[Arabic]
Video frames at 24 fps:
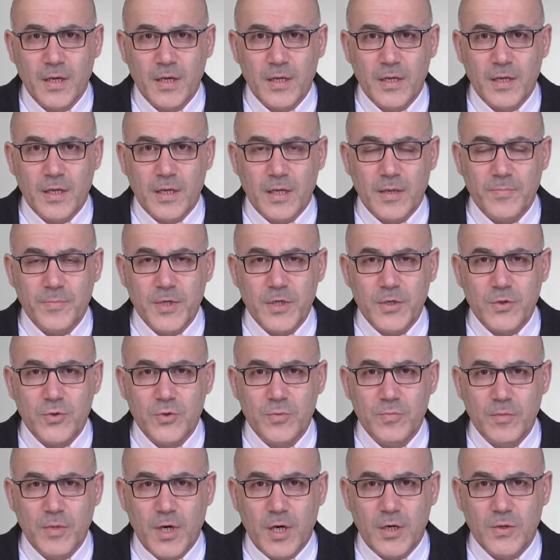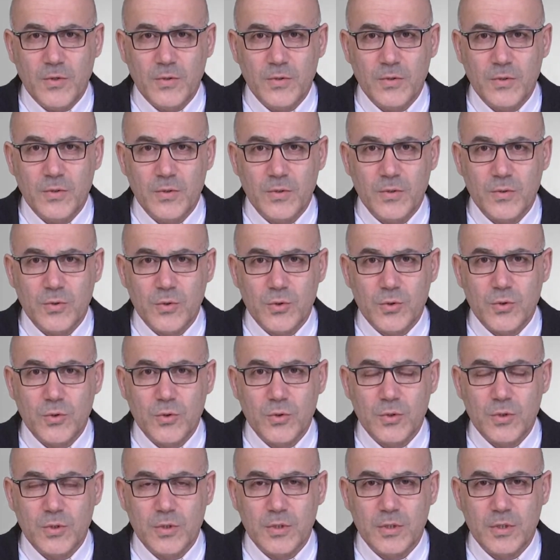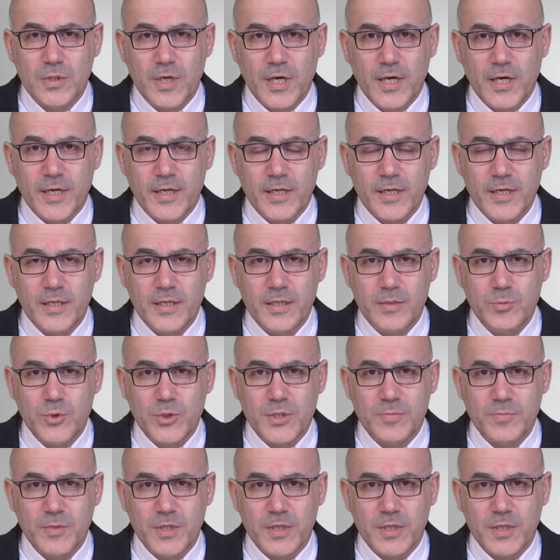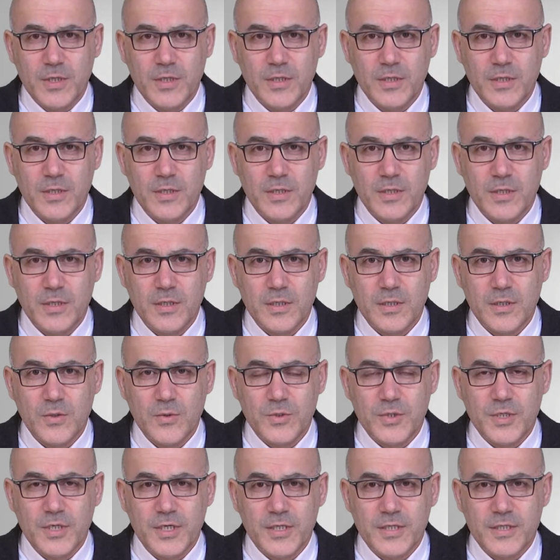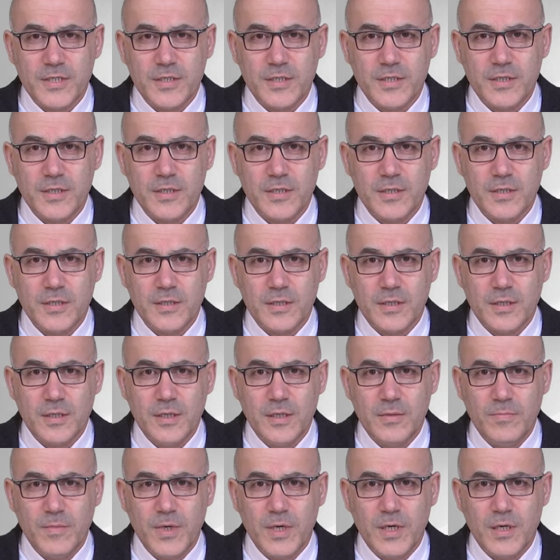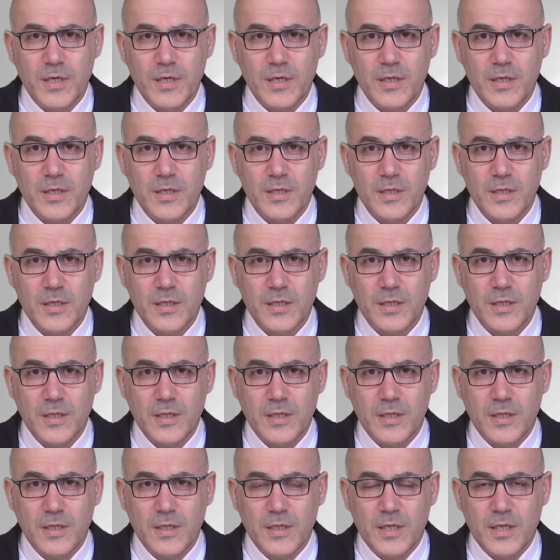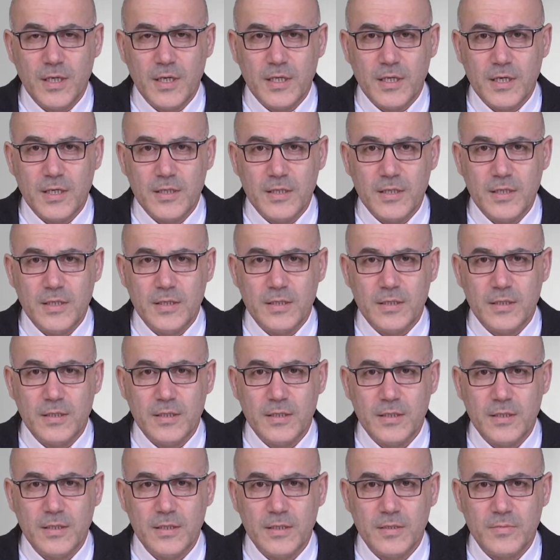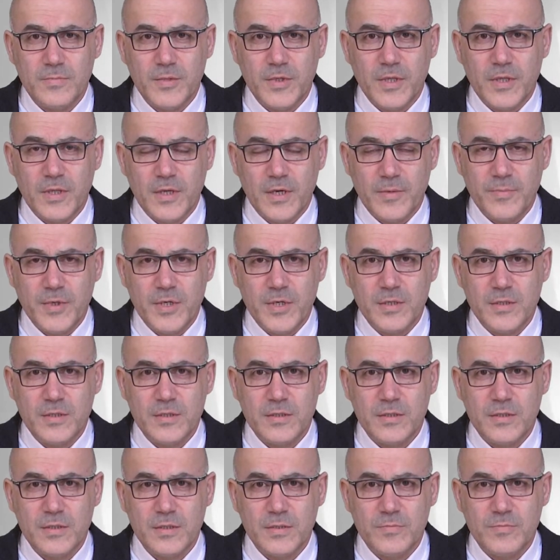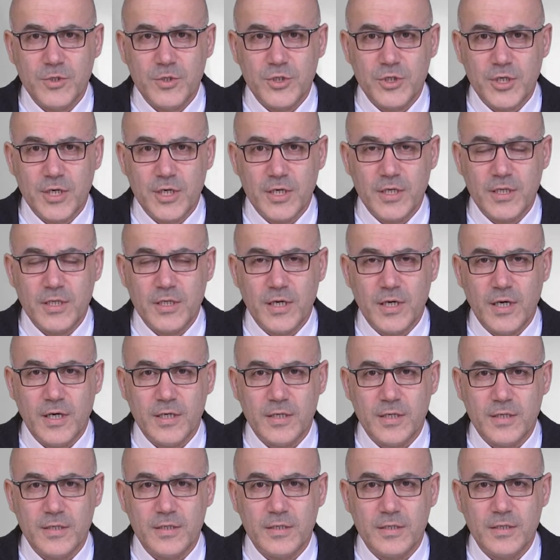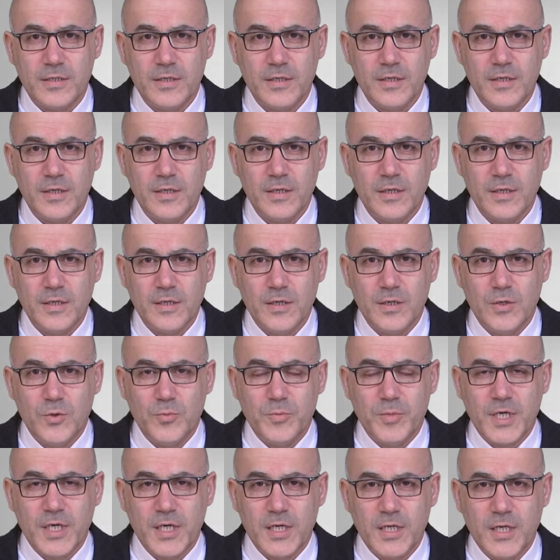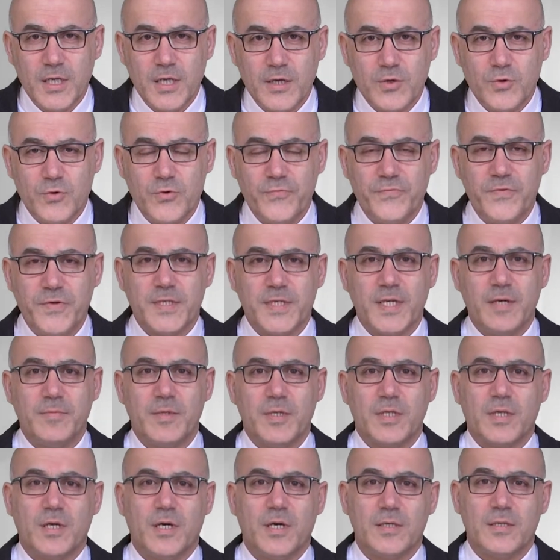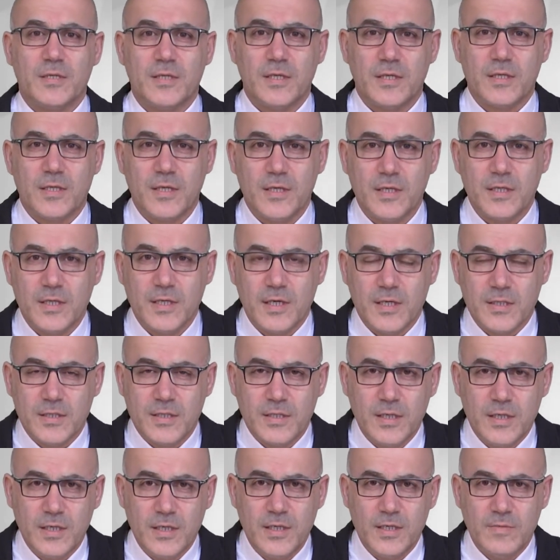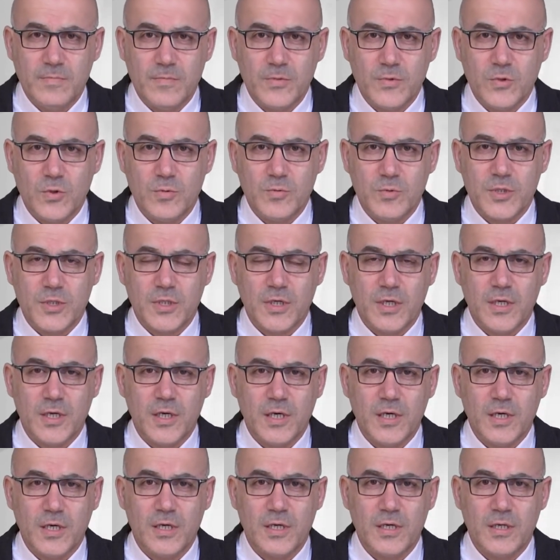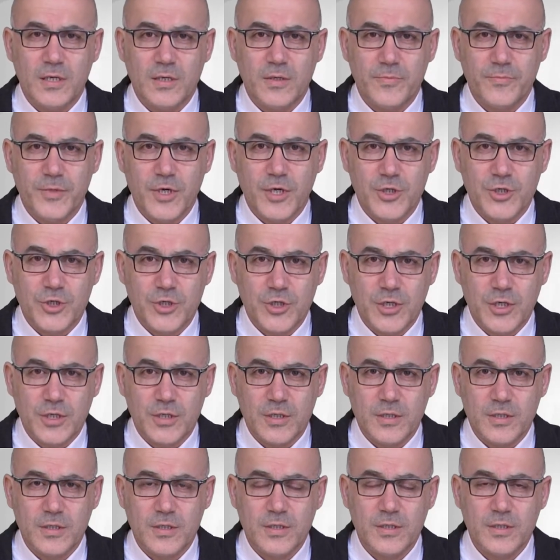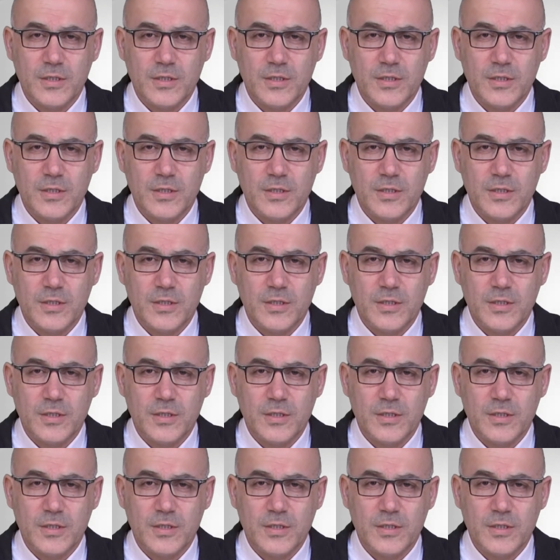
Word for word: لربنا يكون معه وتكون هالرحله مثمره وتعطي كلمة للكنيسة من ثبات من شهادة حقيقية ومن خلالها يكون في ثمرة خاصة السلام والمصالحة بهالشرق